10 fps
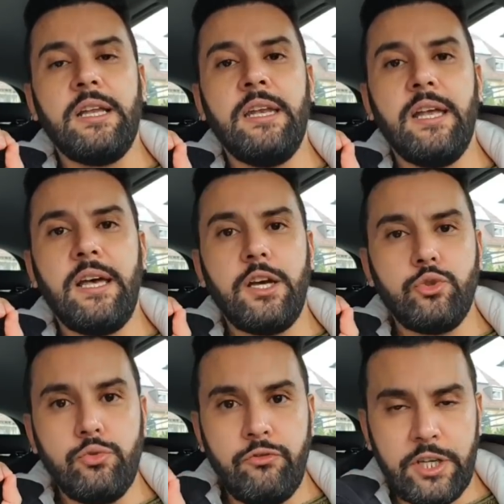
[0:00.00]
لا
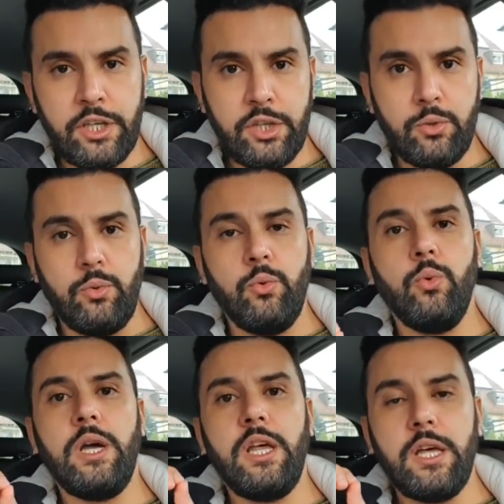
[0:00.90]
تفكر
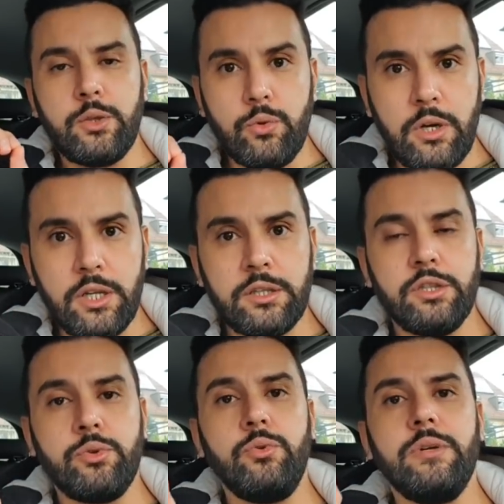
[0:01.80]
ولا
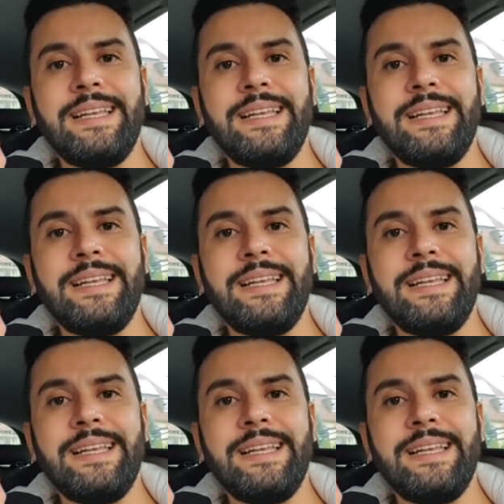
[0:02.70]
تخطط